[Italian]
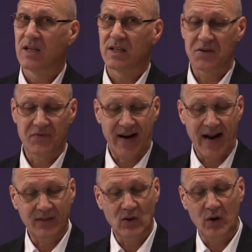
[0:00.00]
Ti
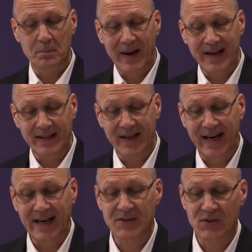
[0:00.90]
verranno in mente
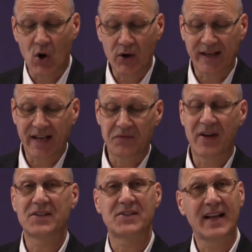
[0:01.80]
delle storie, dei
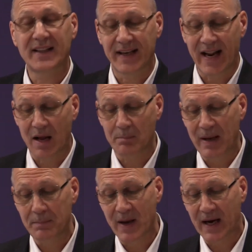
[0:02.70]
versetti della
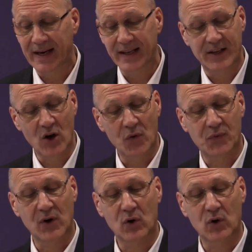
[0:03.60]
Bibbia che ti offrono